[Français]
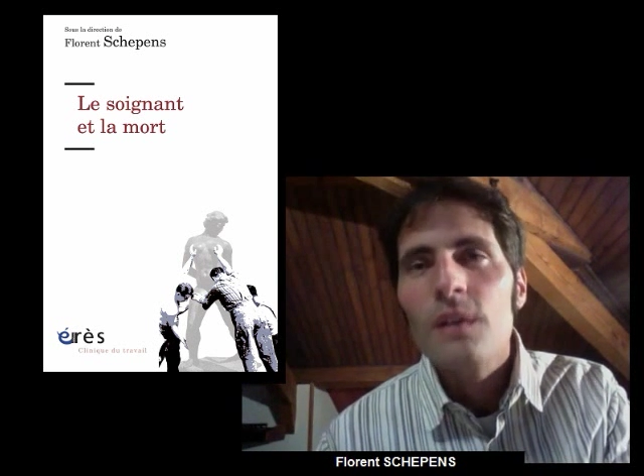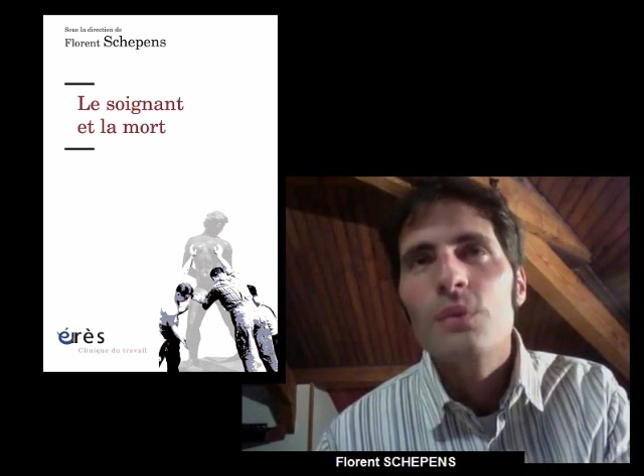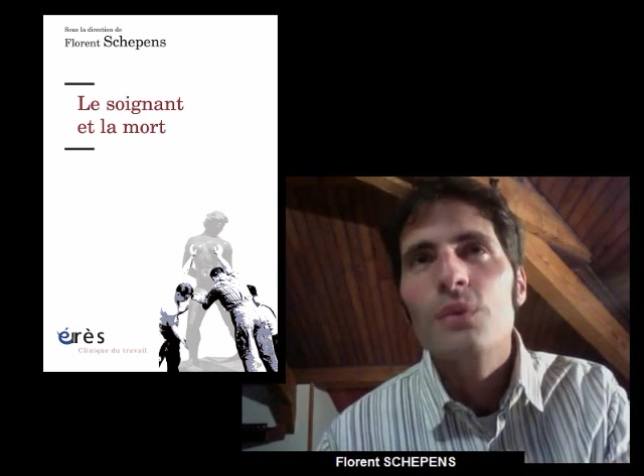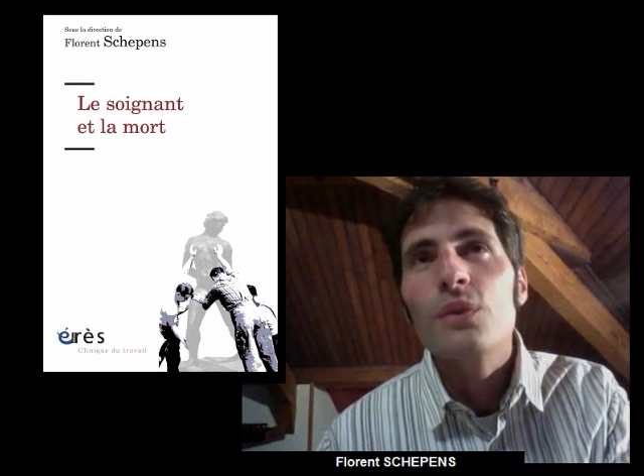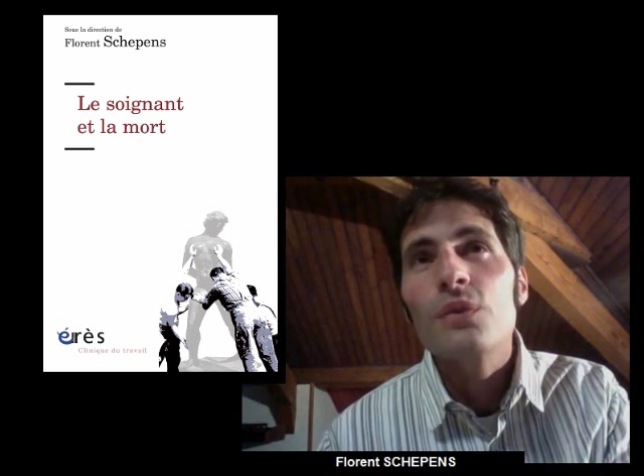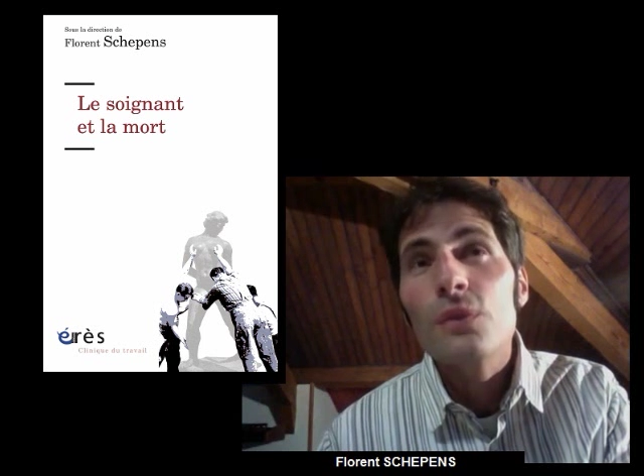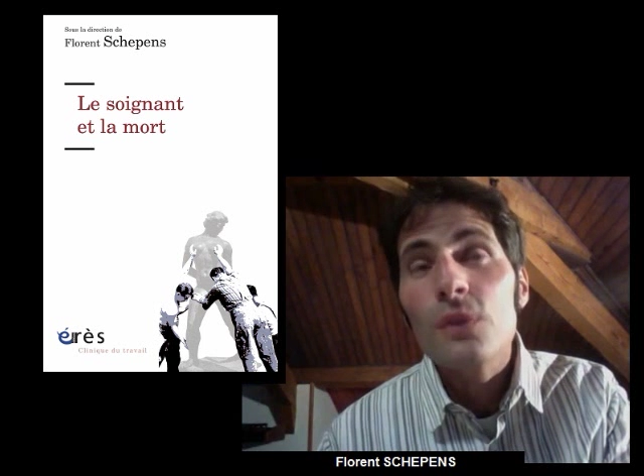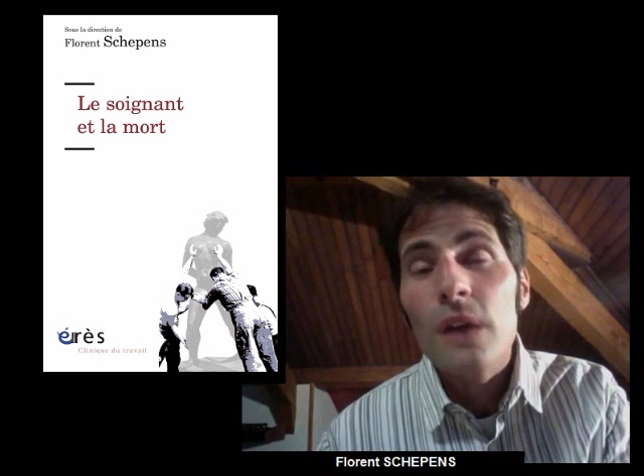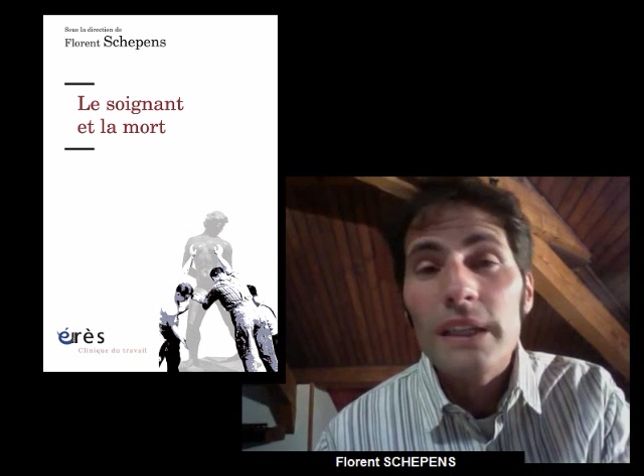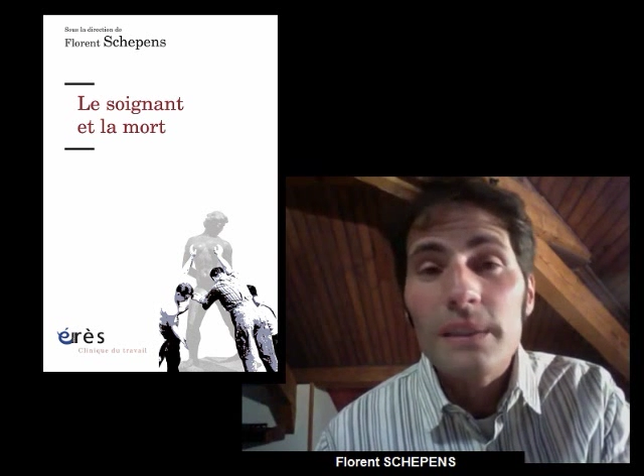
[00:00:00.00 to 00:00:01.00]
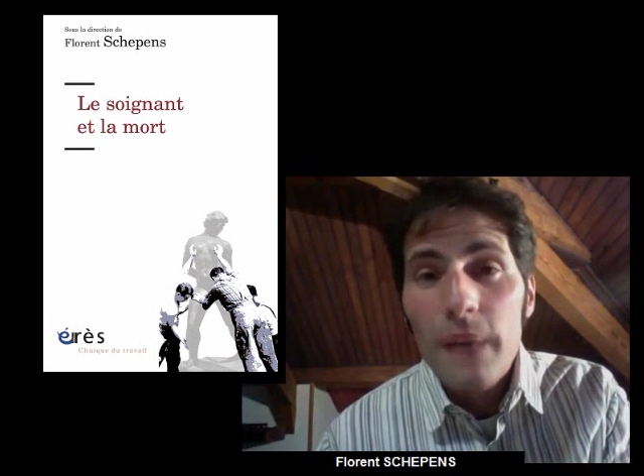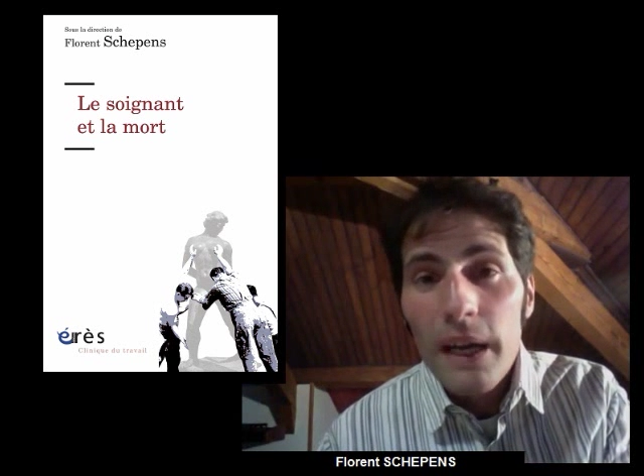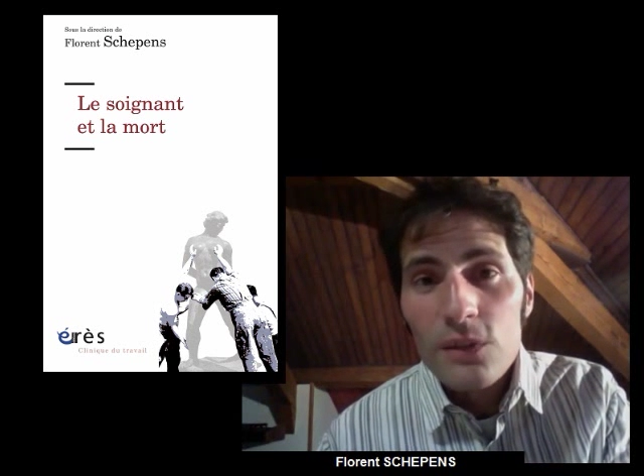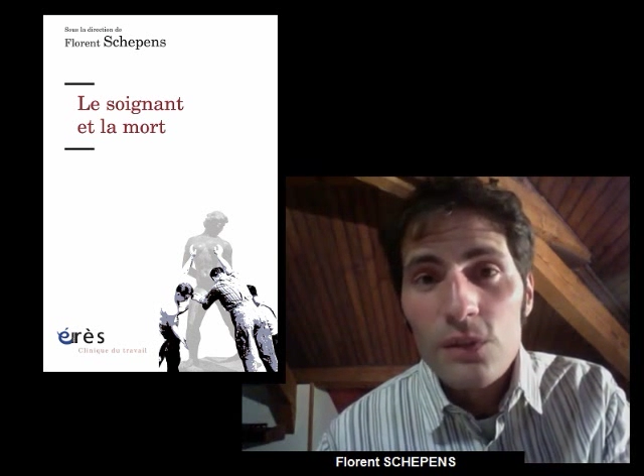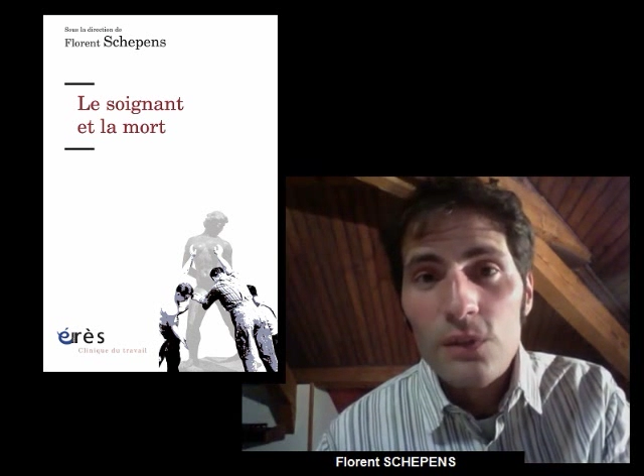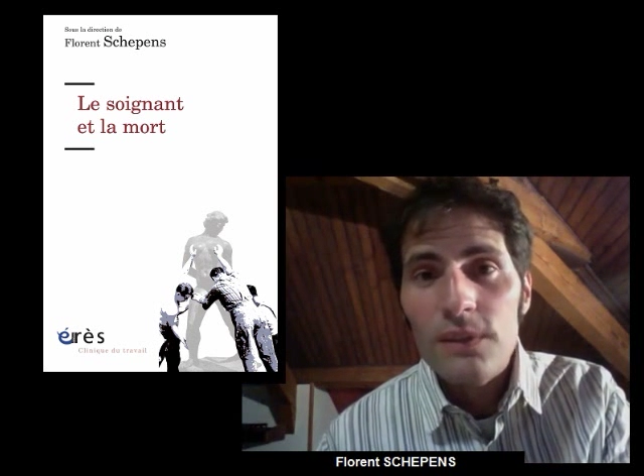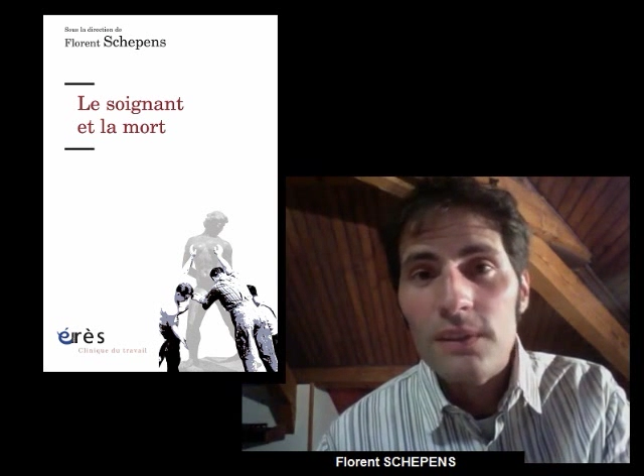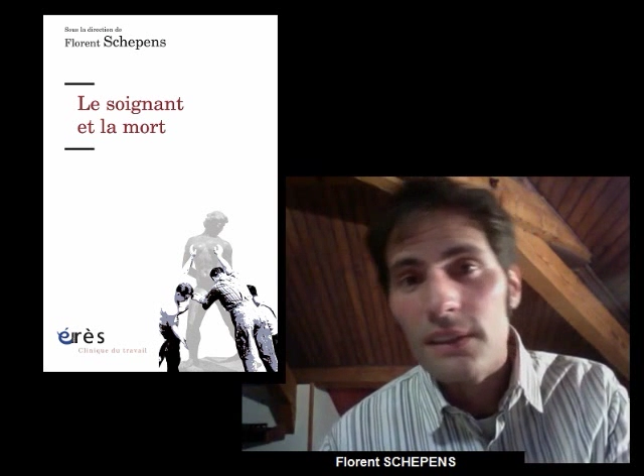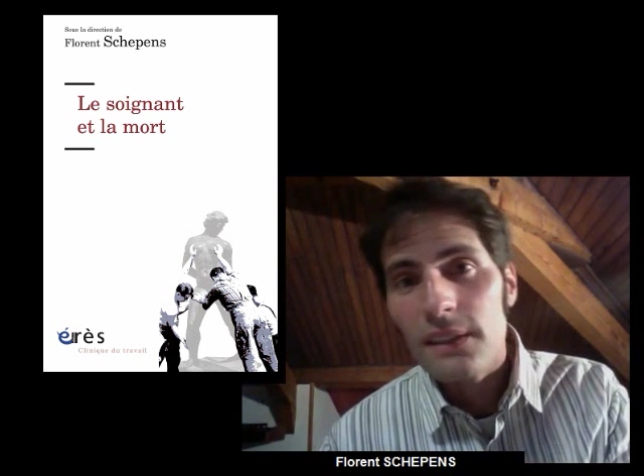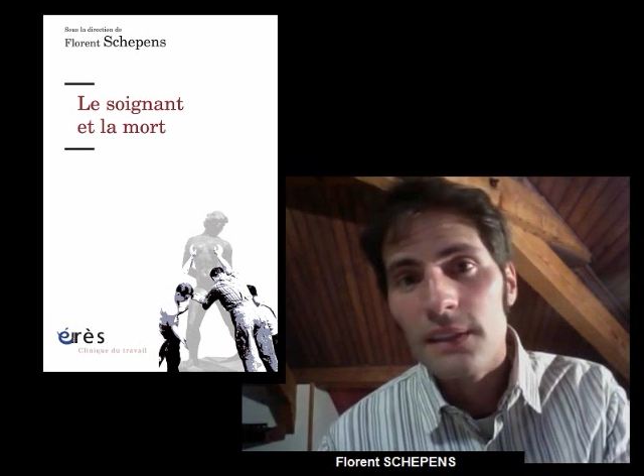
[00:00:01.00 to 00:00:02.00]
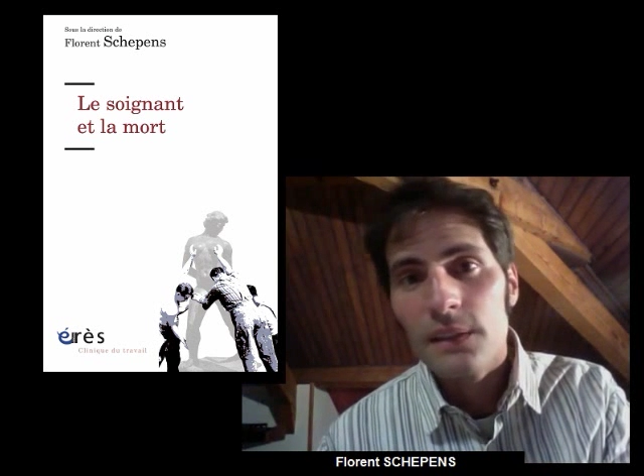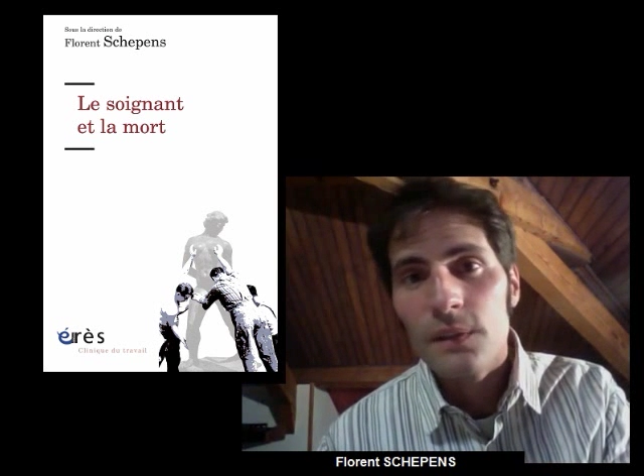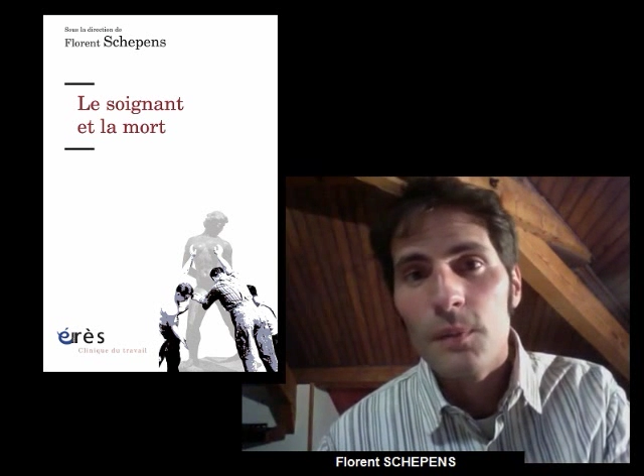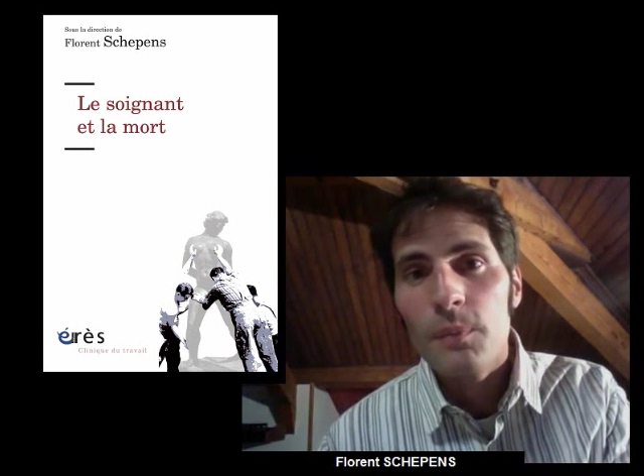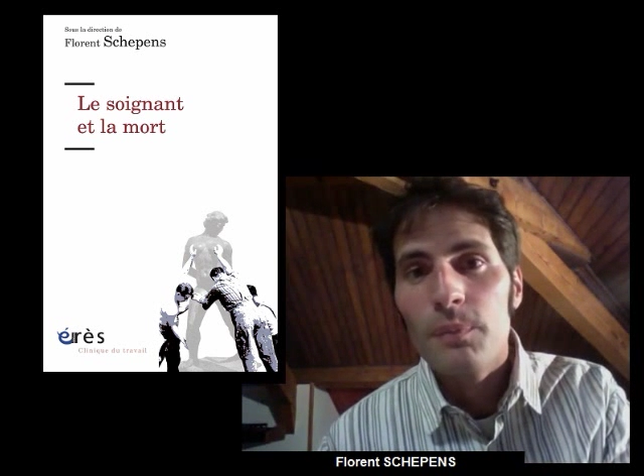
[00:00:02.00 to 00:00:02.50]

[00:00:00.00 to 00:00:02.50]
Plutôt floues à l'image de ces euh,